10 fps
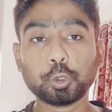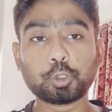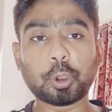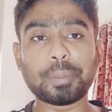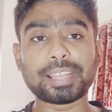
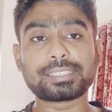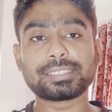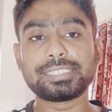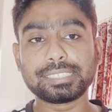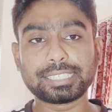দুটো ম্যাচ
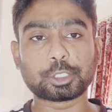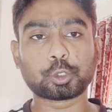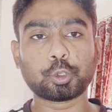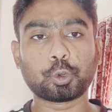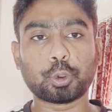জিতে
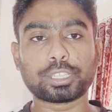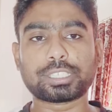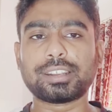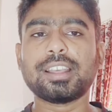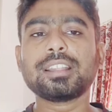শুরু
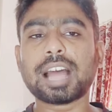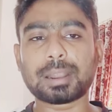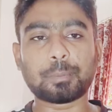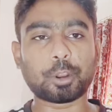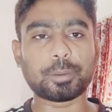করেছেন
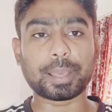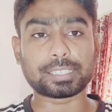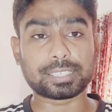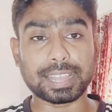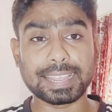তারপরের
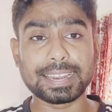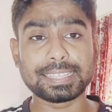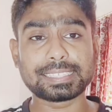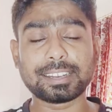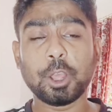ম্যাচটা
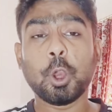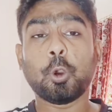হেরেছেন